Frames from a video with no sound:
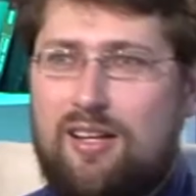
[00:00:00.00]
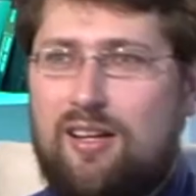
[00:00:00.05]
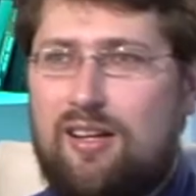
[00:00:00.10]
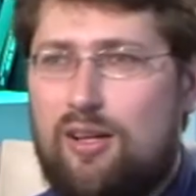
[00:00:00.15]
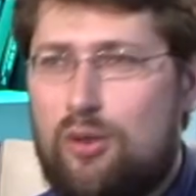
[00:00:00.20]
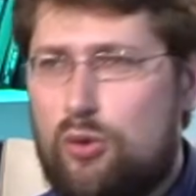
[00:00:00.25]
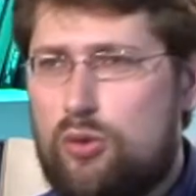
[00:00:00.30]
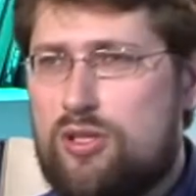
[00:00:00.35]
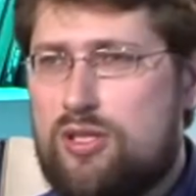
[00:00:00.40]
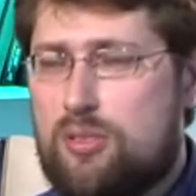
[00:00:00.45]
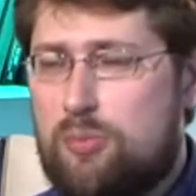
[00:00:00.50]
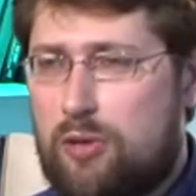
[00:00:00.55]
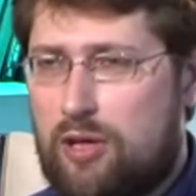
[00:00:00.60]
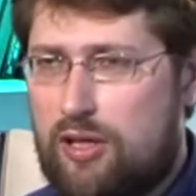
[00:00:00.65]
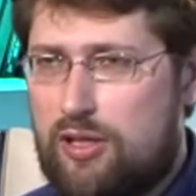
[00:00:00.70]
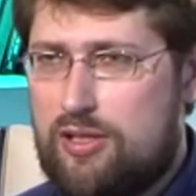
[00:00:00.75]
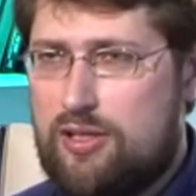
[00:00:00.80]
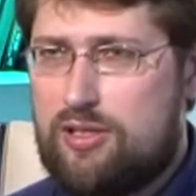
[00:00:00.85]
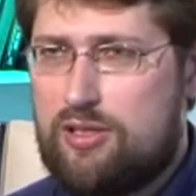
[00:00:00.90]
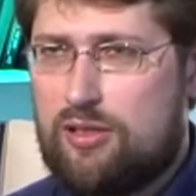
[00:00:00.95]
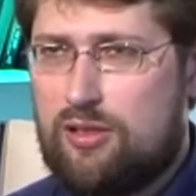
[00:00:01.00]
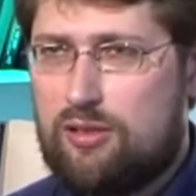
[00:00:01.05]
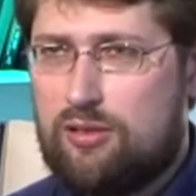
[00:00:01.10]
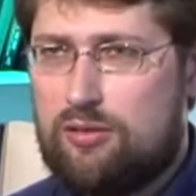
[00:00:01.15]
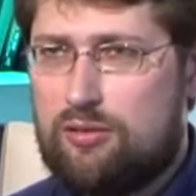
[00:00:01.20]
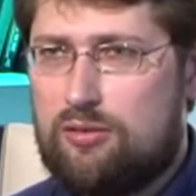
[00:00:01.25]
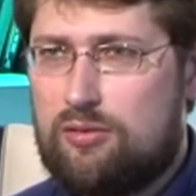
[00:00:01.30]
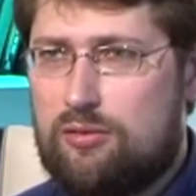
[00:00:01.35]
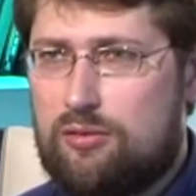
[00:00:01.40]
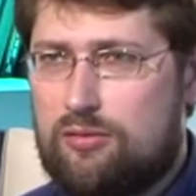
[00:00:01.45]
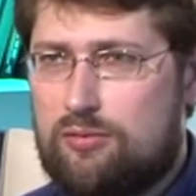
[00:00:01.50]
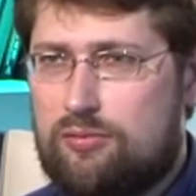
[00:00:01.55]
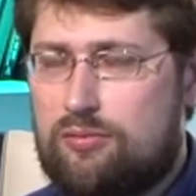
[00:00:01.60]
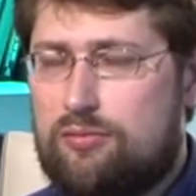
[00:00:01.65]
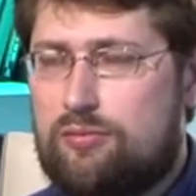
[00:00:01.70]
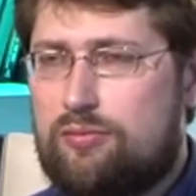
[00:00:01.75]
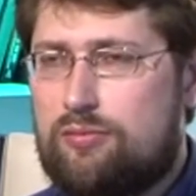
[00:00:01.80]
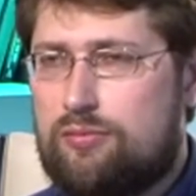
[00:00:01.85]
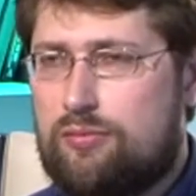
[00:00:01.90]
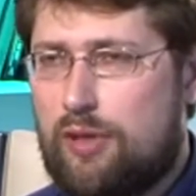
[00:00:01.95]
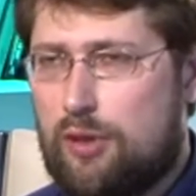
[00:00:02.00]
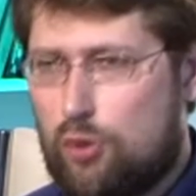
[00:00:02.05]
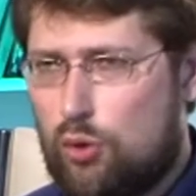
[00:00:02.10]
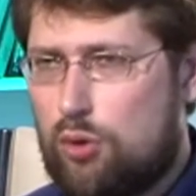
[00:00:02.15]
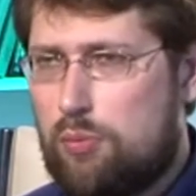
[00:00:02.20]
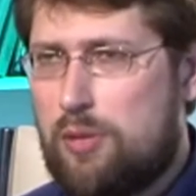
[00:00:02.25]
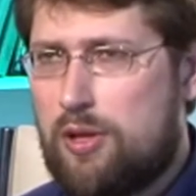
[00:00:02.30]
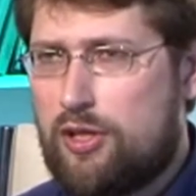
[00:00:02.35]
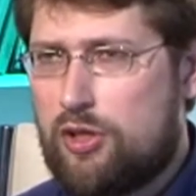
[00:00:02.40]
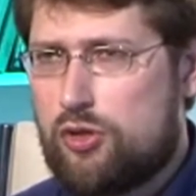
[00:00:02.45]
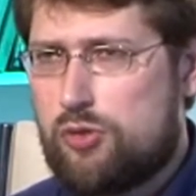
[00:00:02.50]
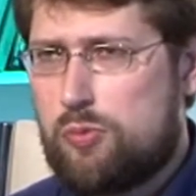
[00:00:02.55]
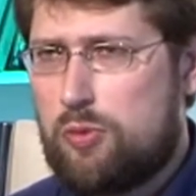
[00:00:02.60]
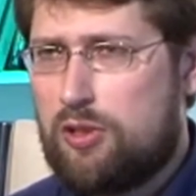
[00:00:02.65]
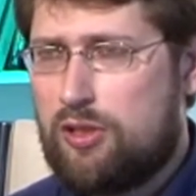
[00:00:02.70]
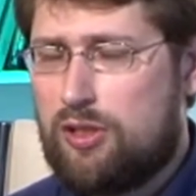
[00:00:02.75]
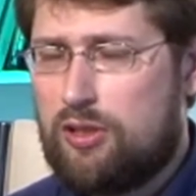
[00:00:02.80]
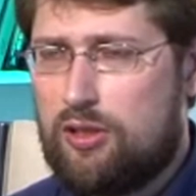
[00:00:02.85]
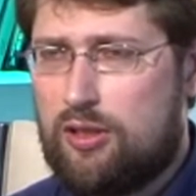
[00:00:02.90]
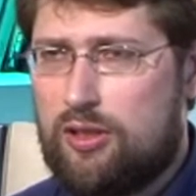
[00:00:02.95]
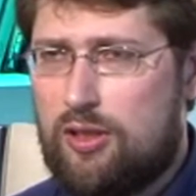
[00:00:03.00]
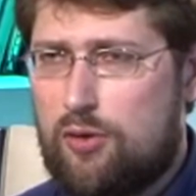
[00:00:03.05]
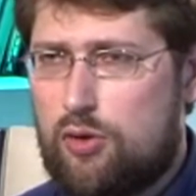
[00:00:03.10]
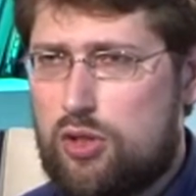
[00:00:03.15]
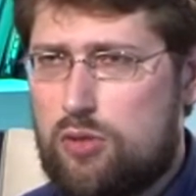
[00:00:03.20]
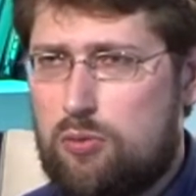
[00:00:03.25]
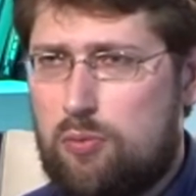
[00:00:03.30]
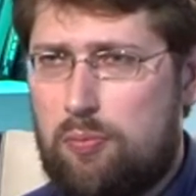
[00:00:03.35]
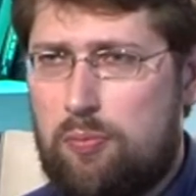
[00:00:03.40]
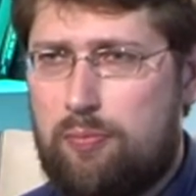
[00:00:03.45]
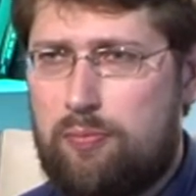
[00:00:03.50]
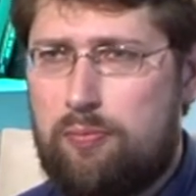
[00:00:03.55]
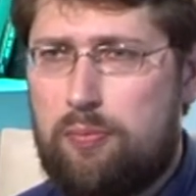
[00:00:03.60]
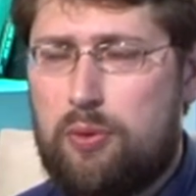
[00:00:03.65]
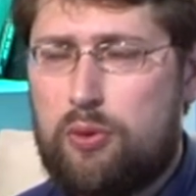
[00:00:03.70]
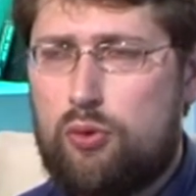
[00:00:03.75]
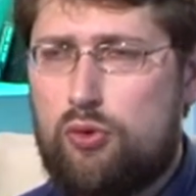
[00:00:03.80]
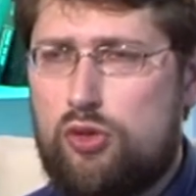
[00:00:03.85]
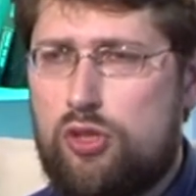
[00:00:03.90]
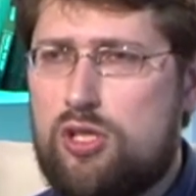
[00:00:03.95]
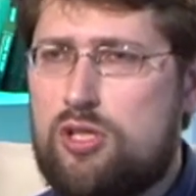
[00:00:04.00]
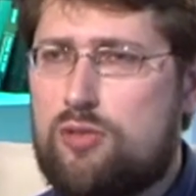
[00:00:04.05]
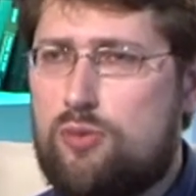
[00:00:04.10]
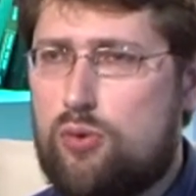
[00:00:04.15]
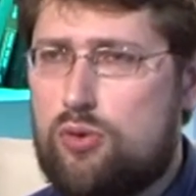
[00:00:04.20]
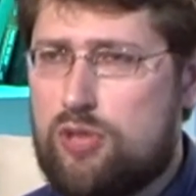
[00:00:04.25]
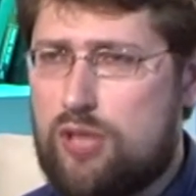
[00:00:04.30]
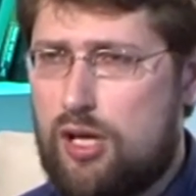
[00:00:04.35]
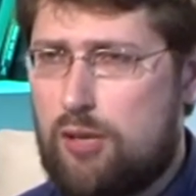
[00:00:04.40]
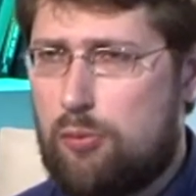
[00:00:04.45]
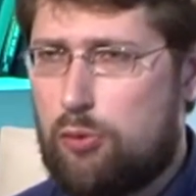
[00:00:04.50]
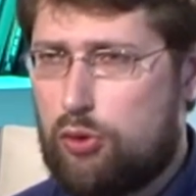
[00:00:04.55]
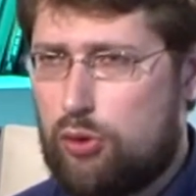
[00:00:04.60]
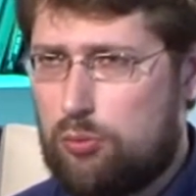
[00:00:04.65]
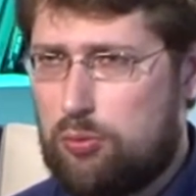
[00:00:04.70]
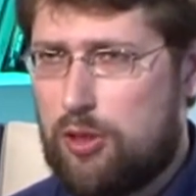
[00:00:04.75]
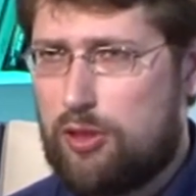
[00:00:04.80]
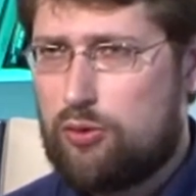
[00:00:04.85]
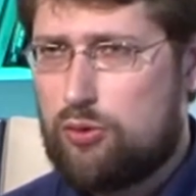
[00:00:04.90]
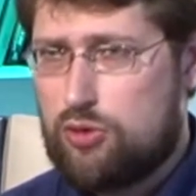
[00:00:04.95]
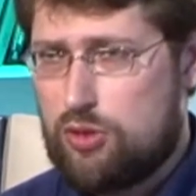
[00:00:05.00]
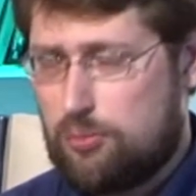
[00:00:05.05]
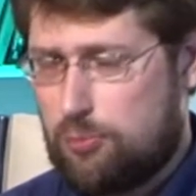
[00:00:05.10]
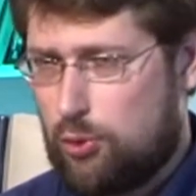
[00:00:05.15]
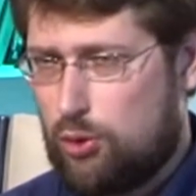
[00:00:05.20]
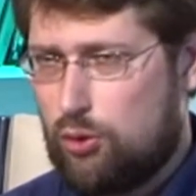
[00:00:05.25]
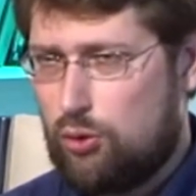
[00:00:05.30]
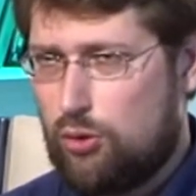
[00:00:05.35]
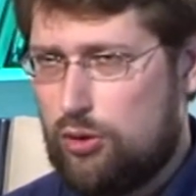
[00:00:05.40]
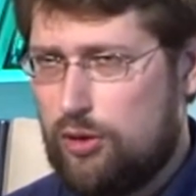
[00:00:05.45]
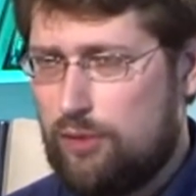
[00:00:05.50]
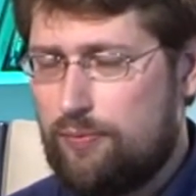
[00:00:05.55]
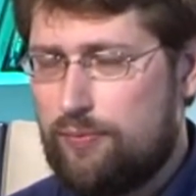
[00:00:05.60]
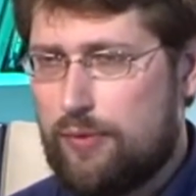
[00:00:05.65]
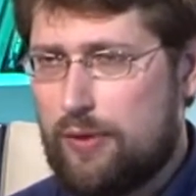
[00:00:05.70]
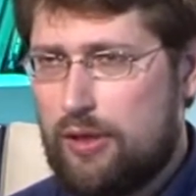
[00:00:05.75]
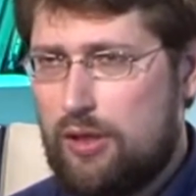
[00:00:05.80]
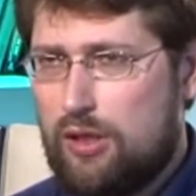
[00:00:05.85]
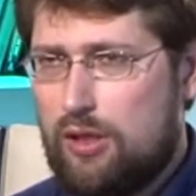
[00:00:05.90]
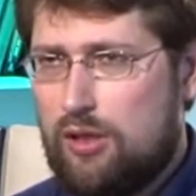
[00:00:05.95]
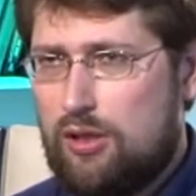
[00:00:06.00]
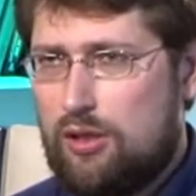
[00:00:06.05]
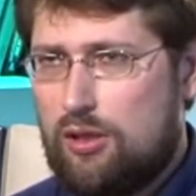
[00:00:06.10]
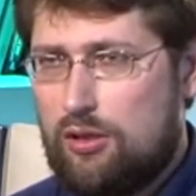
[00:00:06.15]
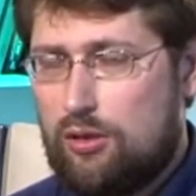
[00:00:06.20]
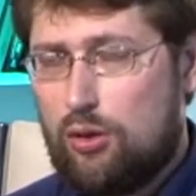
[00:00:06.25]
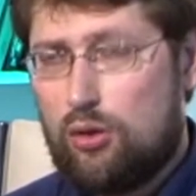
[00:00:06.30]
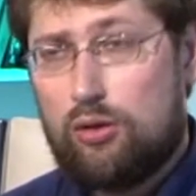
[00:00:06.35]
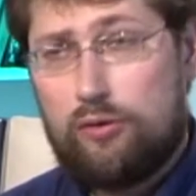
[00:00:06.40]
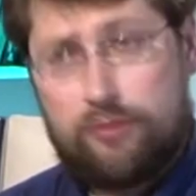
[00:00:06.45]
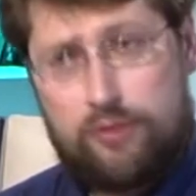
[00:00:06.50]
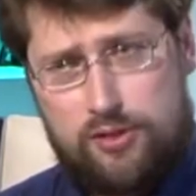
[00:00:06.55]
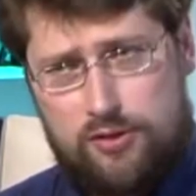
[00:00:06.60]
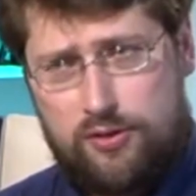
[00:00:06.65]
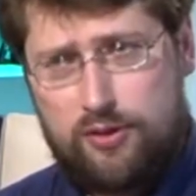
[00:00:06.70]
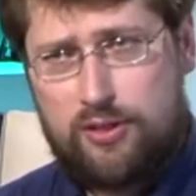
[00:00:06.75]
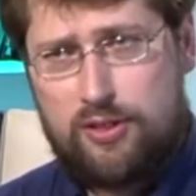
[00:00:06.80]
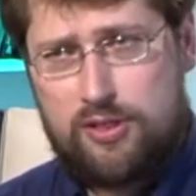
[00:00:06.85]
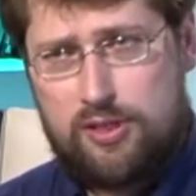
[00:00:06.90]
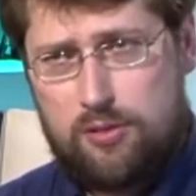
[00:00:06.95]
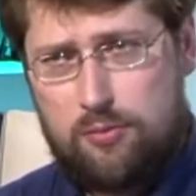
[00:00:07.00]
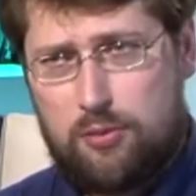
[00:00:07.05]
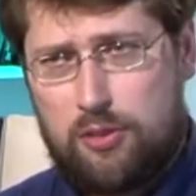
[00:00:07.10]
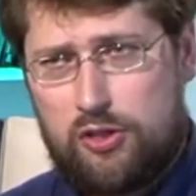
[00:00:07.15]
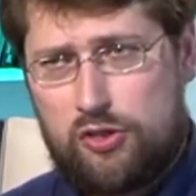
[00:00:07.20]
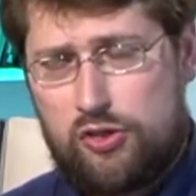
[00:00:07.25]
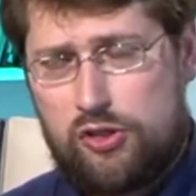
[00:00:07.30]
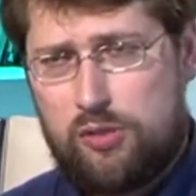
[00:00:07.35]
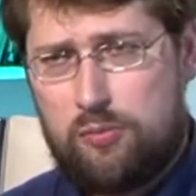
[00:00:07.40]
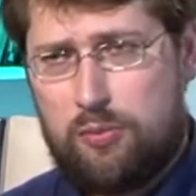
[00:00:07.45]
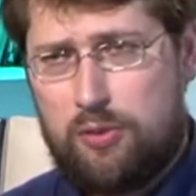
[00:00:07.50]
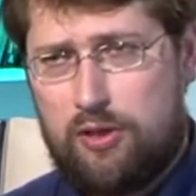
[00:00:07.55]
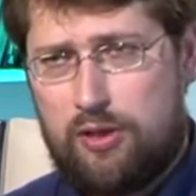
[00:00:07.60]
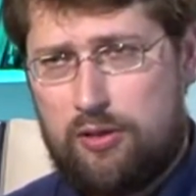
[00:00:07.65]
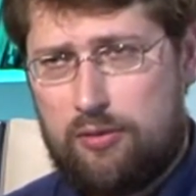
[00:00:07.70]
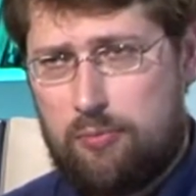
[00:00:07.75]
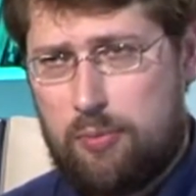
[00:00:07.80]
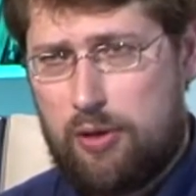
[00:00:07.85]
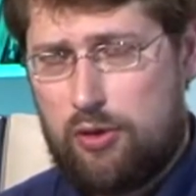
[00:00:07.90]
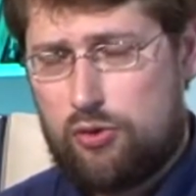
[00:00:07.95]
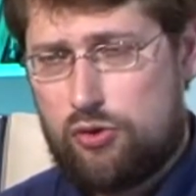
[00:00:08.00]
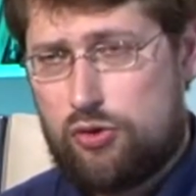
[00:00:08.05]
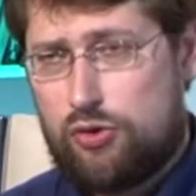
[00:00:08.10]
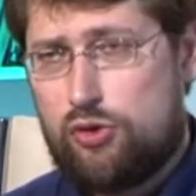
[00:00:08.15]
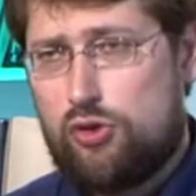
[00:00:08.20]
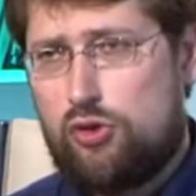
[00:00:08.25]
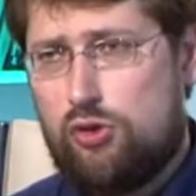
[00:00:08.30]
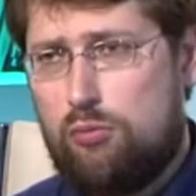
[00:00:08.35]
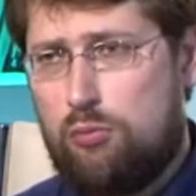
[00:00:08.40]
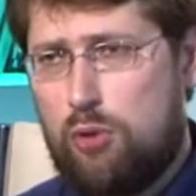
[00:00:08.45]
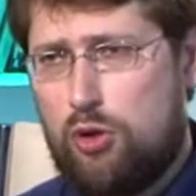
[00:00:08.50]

А люди собрались э, вокруг менеджмента для того, чтобы получить свою заработную плату за полгода – но в действительности им должны были, похоже, еще